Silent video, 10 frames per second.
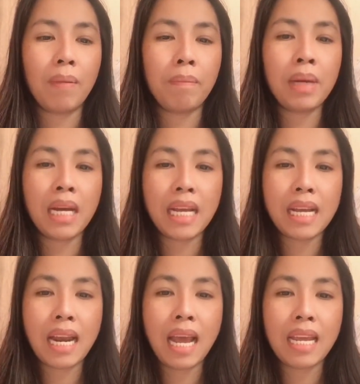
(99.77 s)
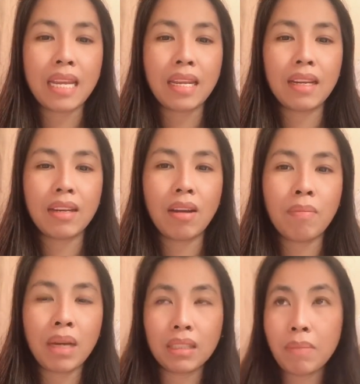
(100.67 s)
เมืองใกล้ๆเนาะ
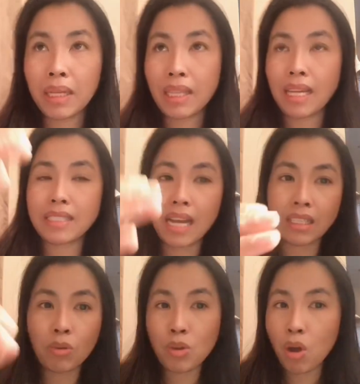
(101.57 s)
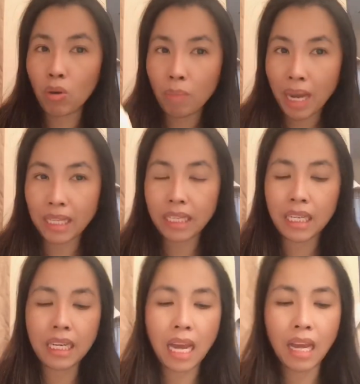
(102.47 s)
เมืองที่มันถัดจากนิวยอร์กลงมา
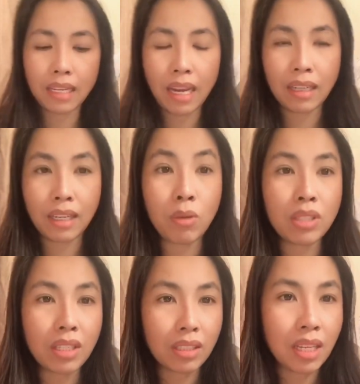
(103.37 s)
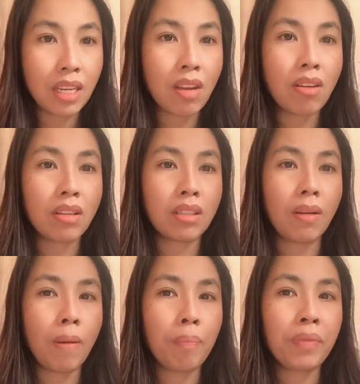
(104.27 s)
นิดๆนะคะอย่างนิวเจอร์ซีย์เนี่ยก็